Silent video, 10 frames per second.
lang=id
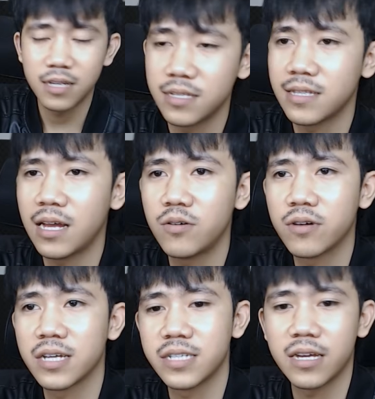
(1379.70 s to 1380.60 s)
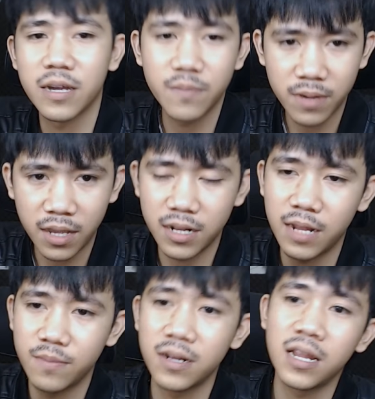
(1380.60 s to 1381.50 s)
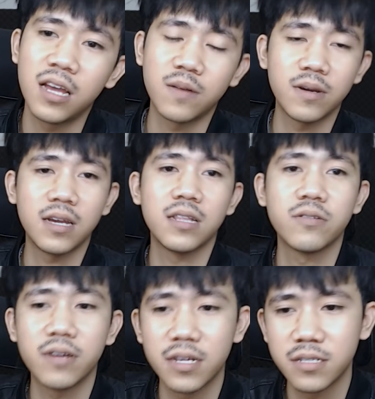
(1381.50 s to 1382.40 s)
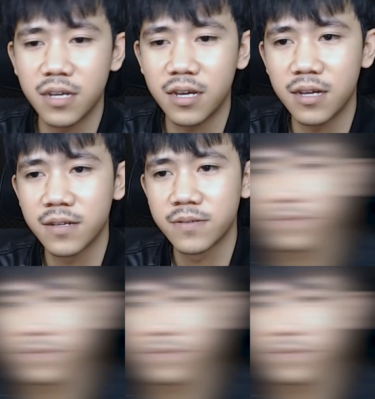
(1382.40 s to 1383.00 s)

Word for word: Ngasih tahu guys ya yang baik dan benar begitu guys ya.